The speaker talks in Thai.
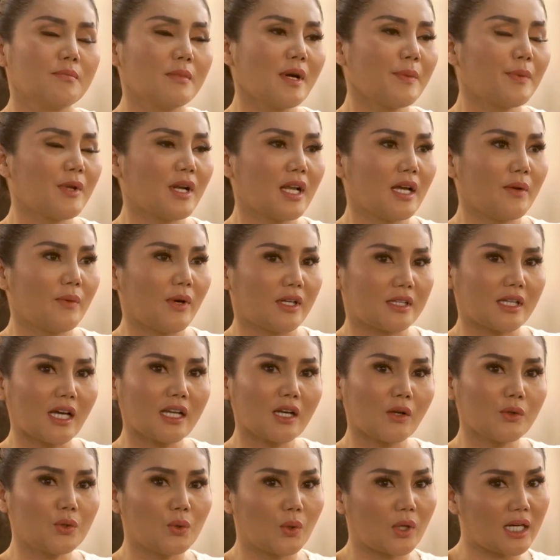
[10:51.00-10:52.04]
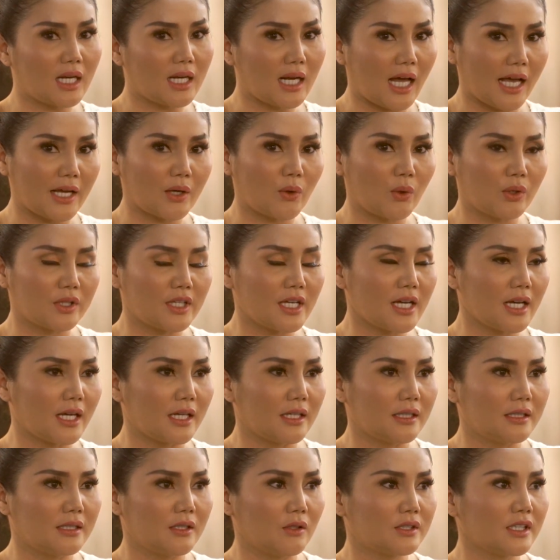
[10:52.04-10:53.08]
ไม่เป็นไรว่ะถ้าเราอยู่กันหลายๆ คนเนี้ย
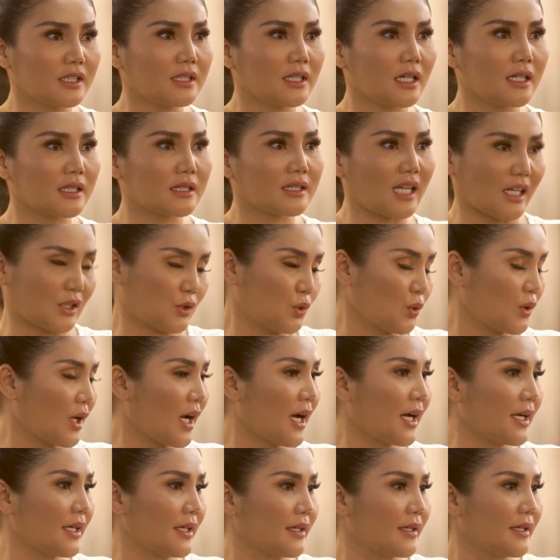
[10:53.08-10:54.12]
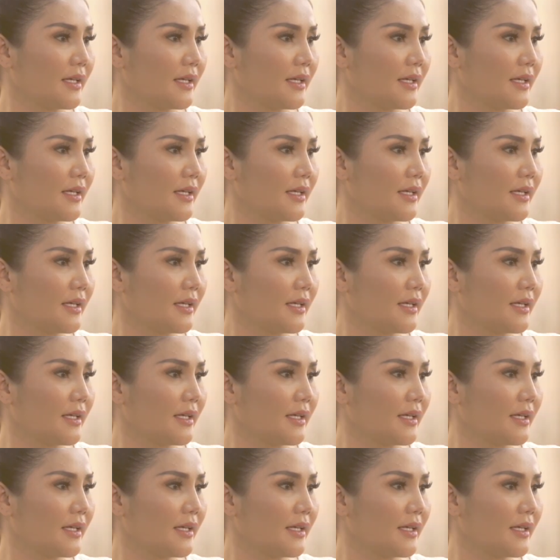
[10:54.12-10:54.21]
เดี๋ยวเจ๊จะตัดชุดให้